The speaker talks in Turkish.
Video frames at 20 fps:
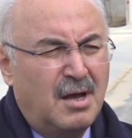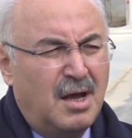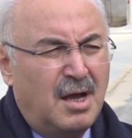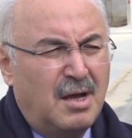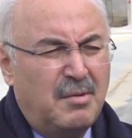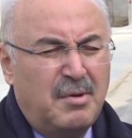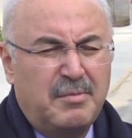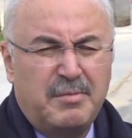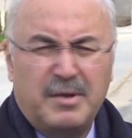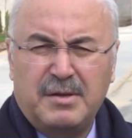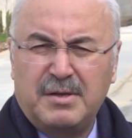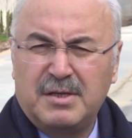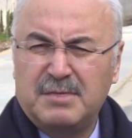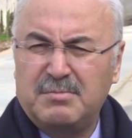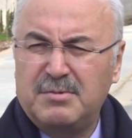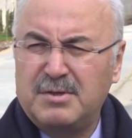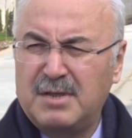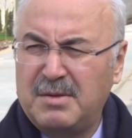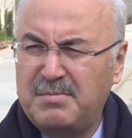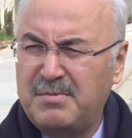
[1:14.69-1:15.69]
Ama ben
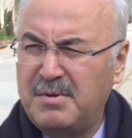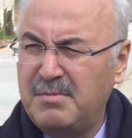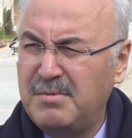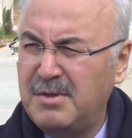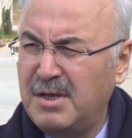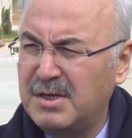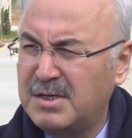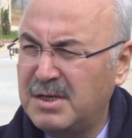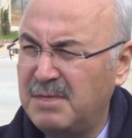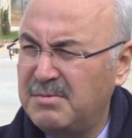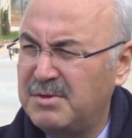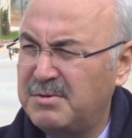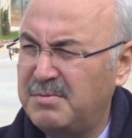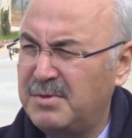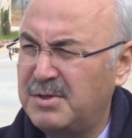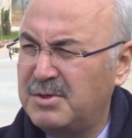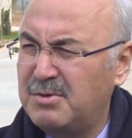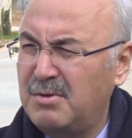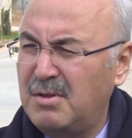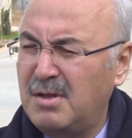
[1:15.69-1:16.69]
İzmir depreminde yaşamış
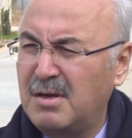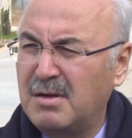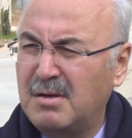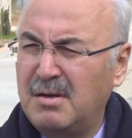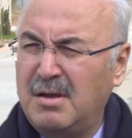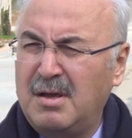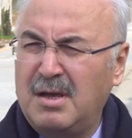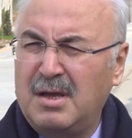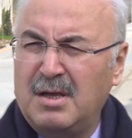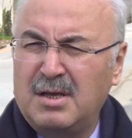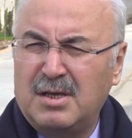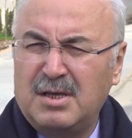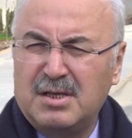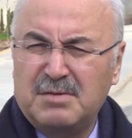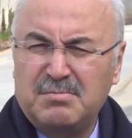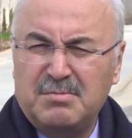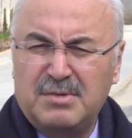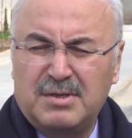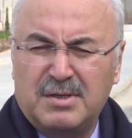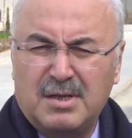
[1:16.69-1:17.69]
birisi olarak
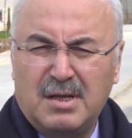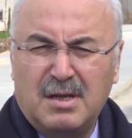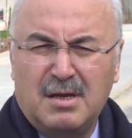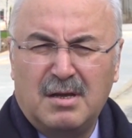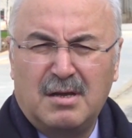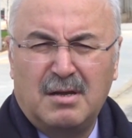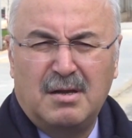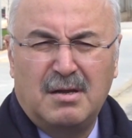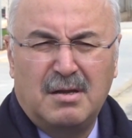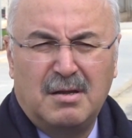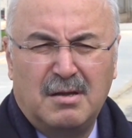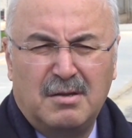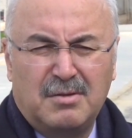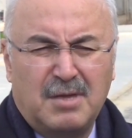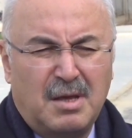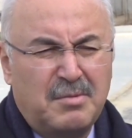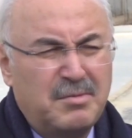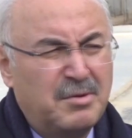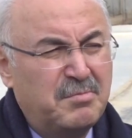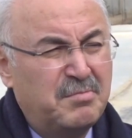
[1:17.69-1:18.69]
İzmir'de e,
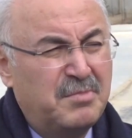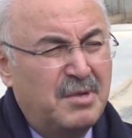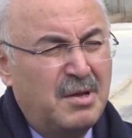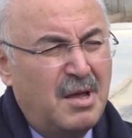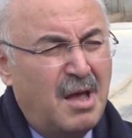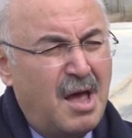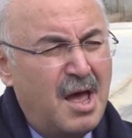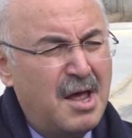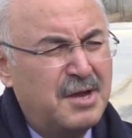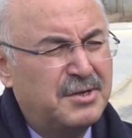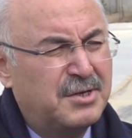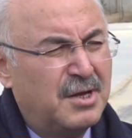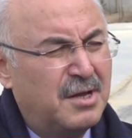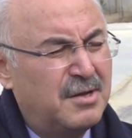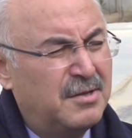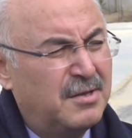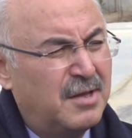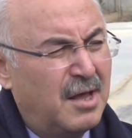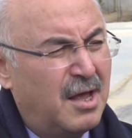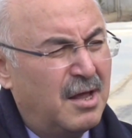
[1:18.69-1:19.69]
tabii her
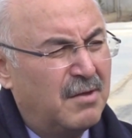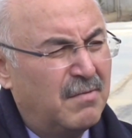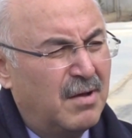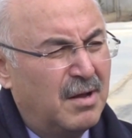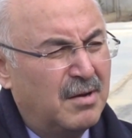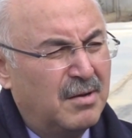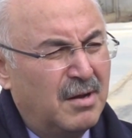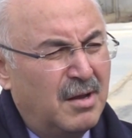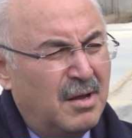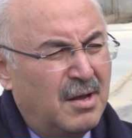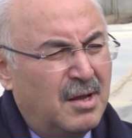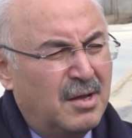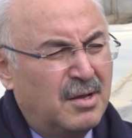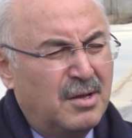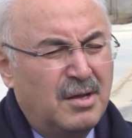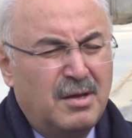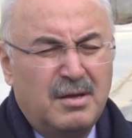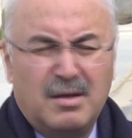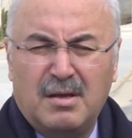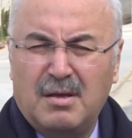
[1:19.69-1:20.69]
canın değeri var.
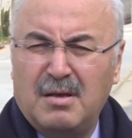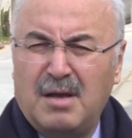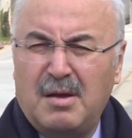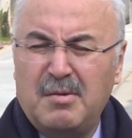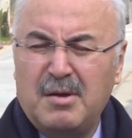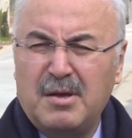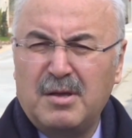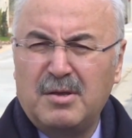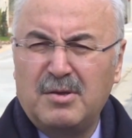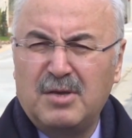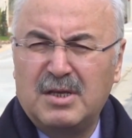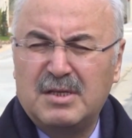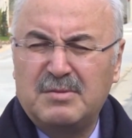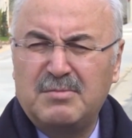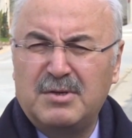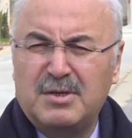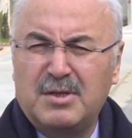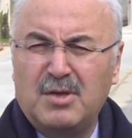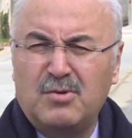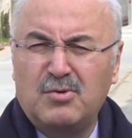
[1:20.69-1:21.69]
E, ama
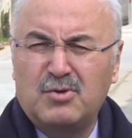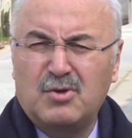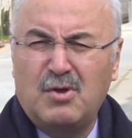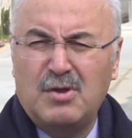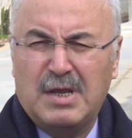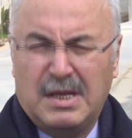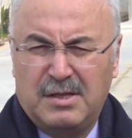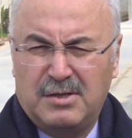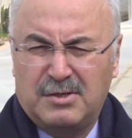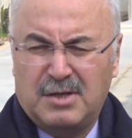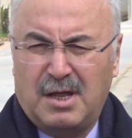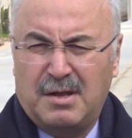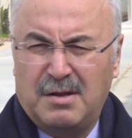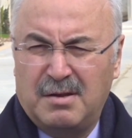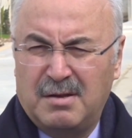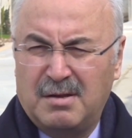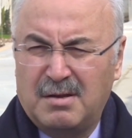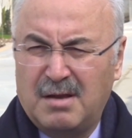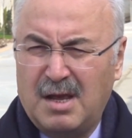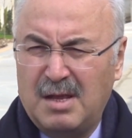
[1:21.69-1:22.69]
İzmir'de 117 can
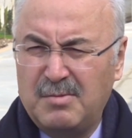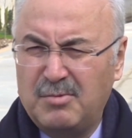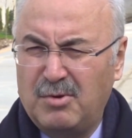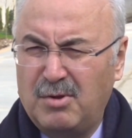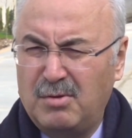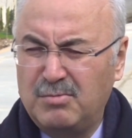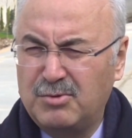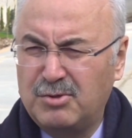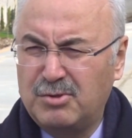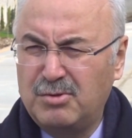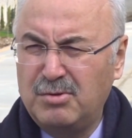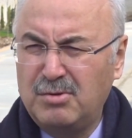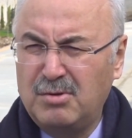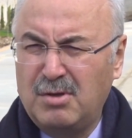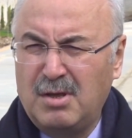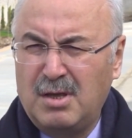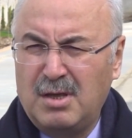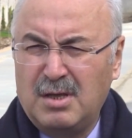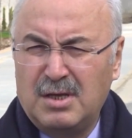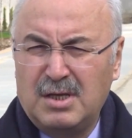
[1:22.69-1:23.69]
kaybı olmuştu.
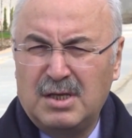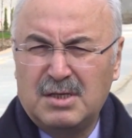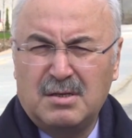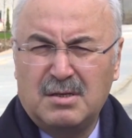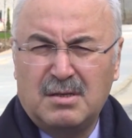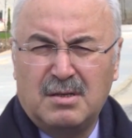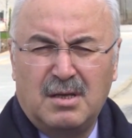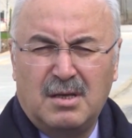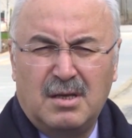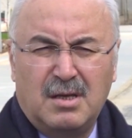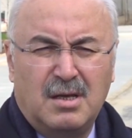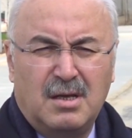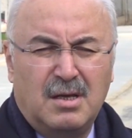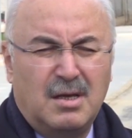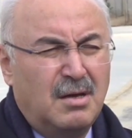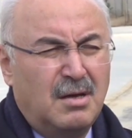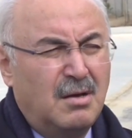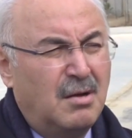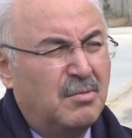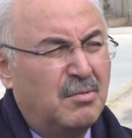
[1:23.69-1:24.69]
İz,
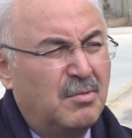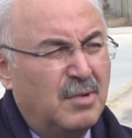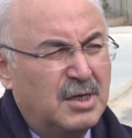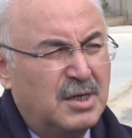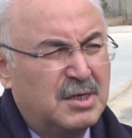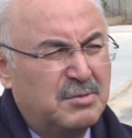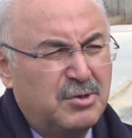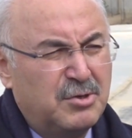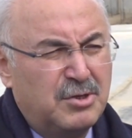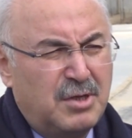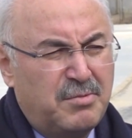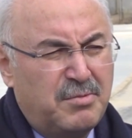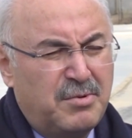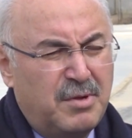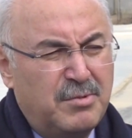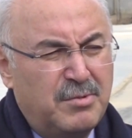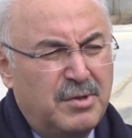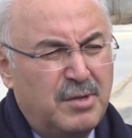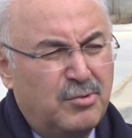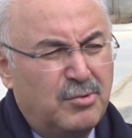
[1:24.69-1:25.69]
e, İzmir
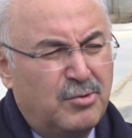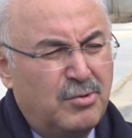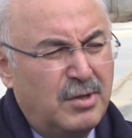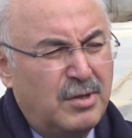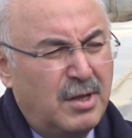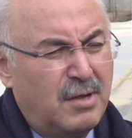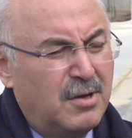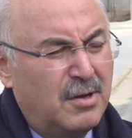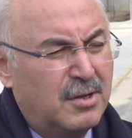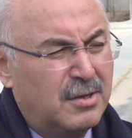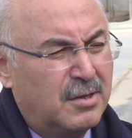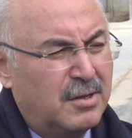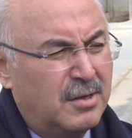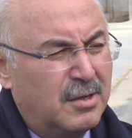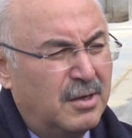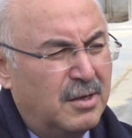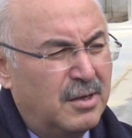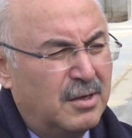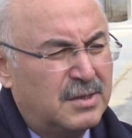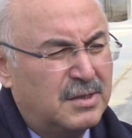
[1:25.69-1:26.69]
depreminde bütün devlet
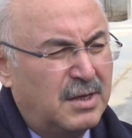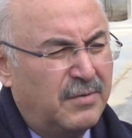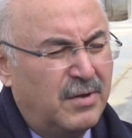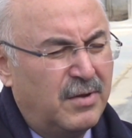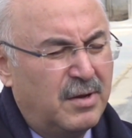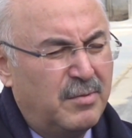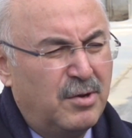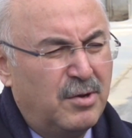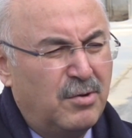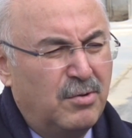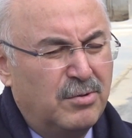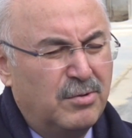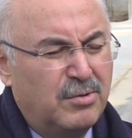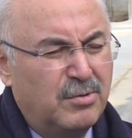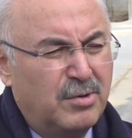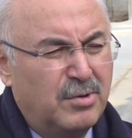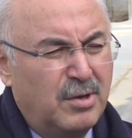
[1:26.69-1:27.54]
e, seferber oldu.